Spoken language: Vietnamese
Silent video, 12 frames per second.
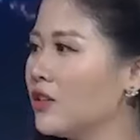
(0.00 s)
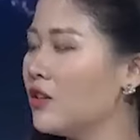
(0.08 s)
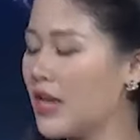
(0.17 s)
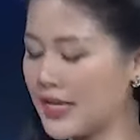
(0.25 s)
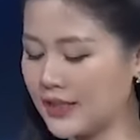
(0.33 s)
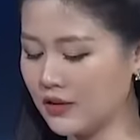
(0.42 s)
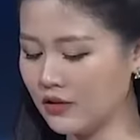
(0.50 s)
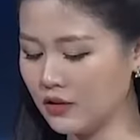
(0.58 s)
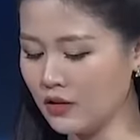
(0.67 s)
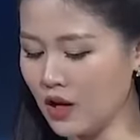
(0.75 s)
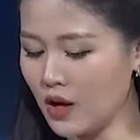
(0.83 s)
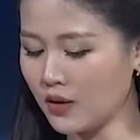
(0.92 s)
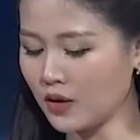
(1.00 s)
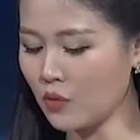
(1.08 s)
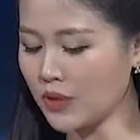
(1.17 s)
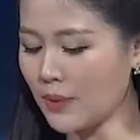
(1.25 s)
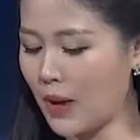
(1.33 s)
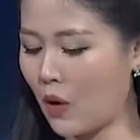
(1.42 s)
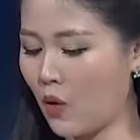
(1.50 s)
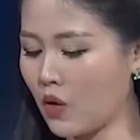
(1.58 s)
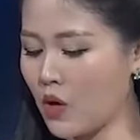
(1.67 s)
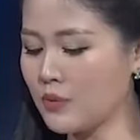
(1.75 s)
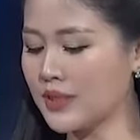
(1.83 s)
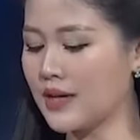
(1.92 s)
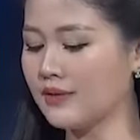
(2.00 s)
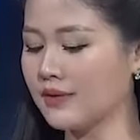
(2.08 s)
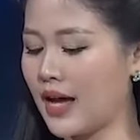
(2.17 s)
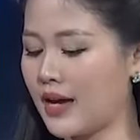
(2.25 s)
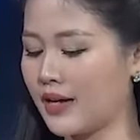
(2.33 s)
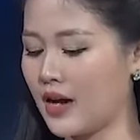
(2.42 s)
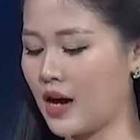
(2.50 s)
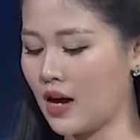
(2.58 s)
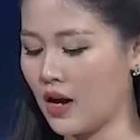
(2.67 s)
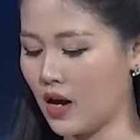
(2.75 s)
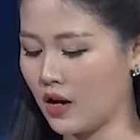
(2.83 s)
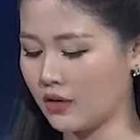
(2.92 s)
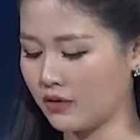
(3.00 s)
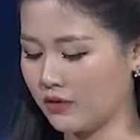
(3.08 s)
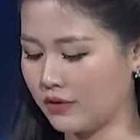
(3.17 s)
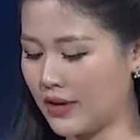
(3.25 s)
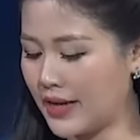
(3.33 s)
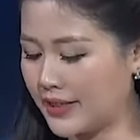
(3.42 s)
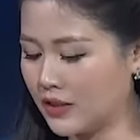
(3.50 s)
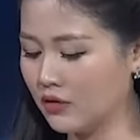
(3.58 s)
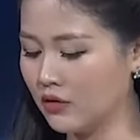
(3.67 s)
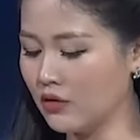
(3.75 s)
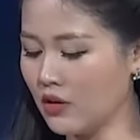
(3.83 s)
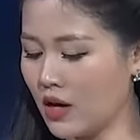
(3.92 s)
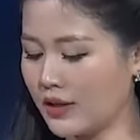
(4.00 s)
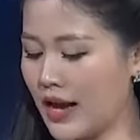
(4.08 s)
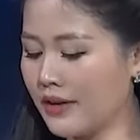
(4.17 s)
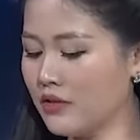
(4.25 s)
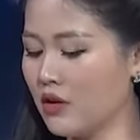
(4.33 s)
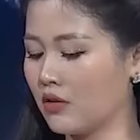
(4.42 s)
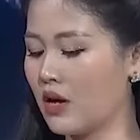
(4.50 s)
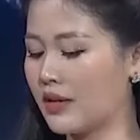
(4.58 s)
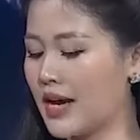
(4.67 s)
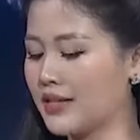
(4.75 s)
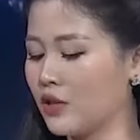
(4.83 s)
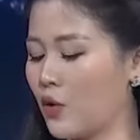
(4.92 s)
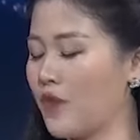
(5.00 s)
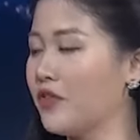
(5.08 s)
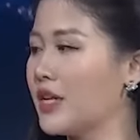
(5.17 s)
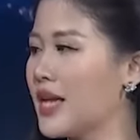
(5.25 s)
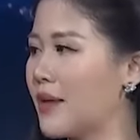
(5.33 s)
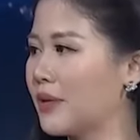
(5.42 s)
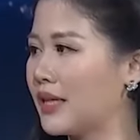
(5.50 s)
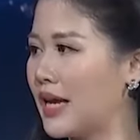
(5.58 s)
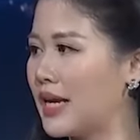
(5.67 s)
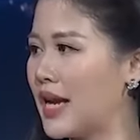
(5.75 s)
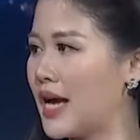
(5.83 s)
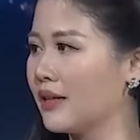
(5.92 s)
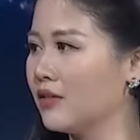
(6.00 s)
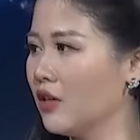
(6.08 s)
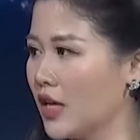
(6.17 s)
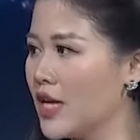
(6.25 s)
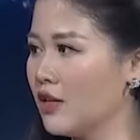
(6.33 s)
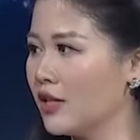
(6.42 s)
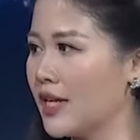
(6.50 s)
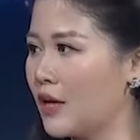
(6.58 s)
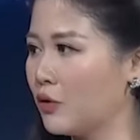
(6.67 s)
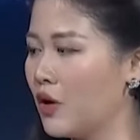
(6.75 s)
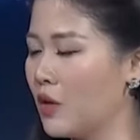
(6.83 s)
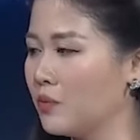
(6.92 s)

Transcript: đại sứ, ờ, công tác bảo hộ công dân tại à, đại sứ đã được đại sứ quán Việt Nam tại Thái Lan thực hiện như thế nào thưa ông?